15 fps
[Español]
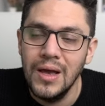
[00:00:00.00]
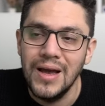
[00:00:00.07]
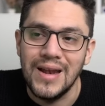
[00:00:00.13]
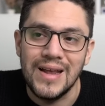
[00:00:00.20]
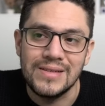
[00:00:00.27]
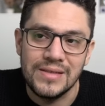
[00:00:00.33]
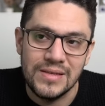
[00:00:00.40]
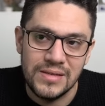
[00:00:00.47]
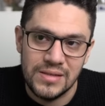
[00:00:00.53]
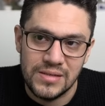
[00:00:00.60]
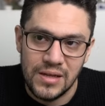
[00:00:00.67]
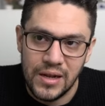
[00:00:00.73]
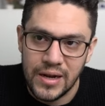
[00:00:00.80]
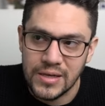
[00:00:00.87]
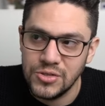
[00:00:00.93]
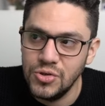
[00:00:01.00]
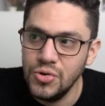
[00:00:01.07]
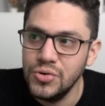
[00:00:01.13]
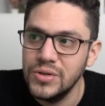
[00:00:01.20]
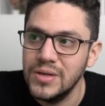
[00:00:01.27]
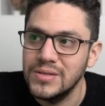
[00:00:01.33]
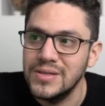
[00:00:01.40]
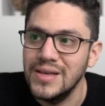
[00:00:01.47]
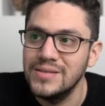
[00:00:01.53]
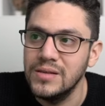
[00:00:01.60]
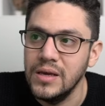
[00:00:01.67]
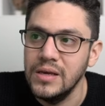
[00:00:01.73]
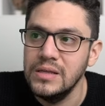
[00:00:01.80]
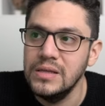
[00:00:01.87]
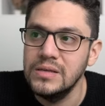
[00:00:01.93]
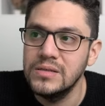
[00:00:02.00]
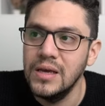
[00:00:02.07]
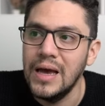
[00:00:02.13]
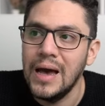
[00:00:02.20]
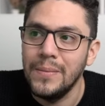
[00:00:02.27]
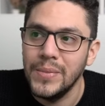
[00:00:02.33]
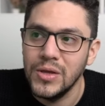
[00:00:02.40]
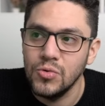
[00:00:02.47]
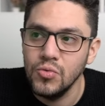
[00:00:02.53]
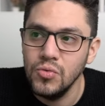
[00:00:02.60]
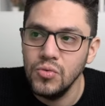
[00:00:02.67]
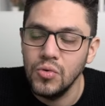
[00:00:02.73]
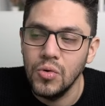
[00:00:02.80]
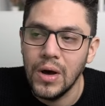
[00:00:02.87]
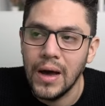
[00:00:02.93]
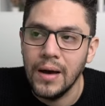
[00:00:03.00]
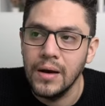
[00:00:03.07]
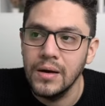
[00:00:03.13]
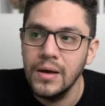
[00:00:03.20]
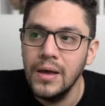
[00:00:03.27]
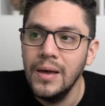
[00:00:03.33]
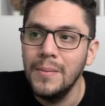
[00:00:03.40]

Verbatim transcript: Las desaceleraciones de este índice a menudo han